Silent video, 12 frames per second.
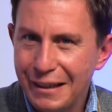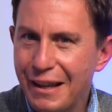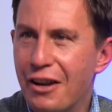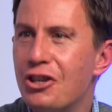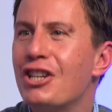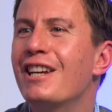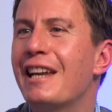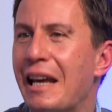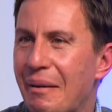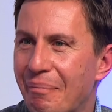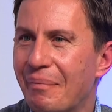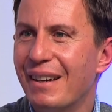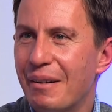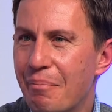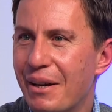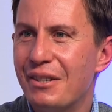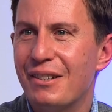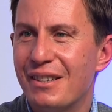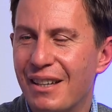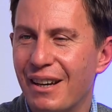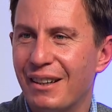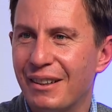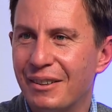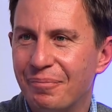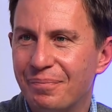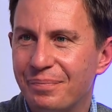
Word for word: in ein Skileben bestens geeignet.